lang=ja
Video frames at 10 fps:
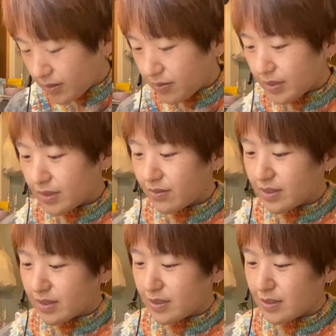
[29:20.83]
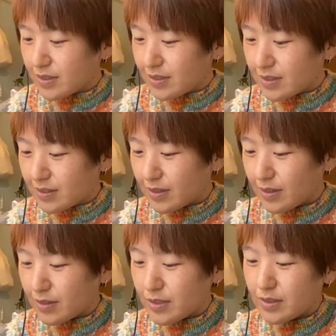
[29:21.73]
お庭にシリーズって
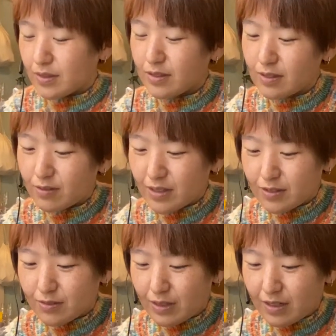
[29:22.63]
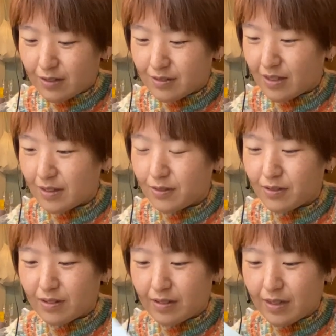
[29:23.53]
私なんとなくわかるけど、
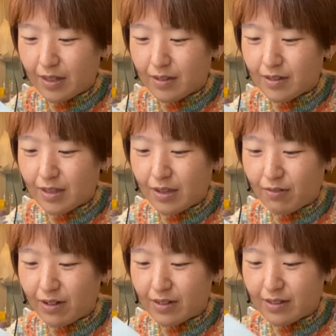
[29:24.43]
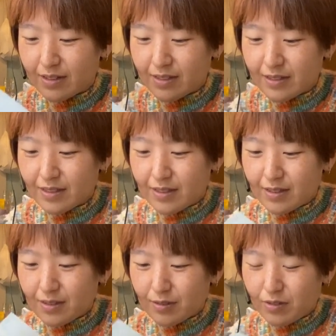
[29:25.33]
絵は。
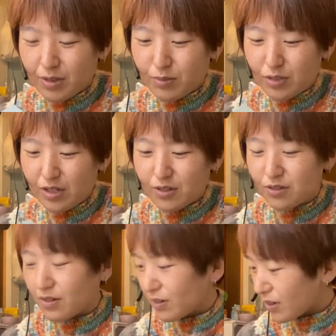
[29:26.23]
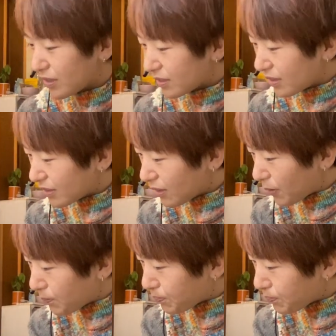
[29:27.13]
これも内容はわかんないや。